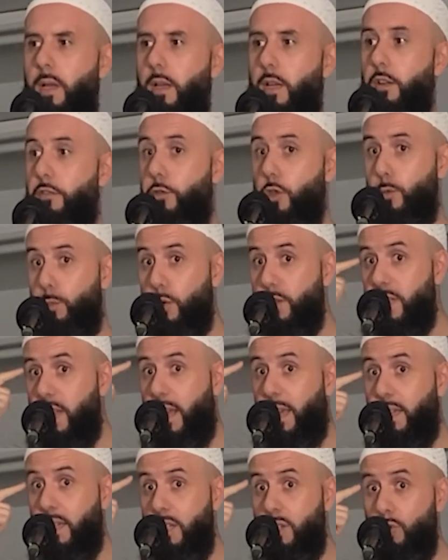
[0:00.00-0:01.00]
Il faut se poser
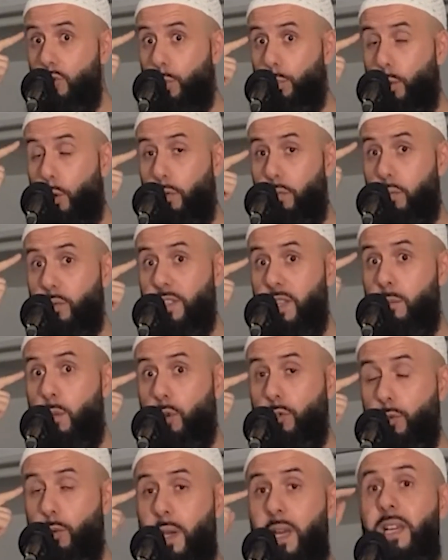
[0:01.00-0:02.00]
la question
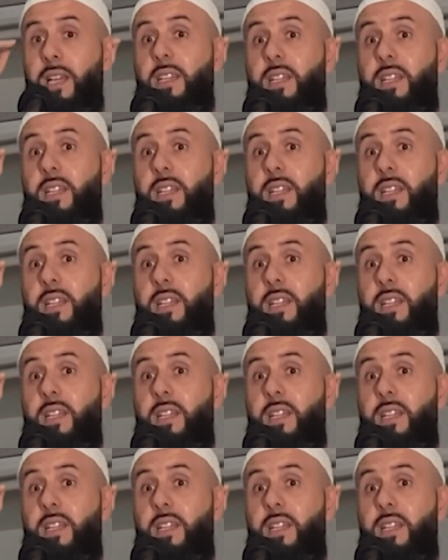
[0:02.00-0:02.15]
profondément de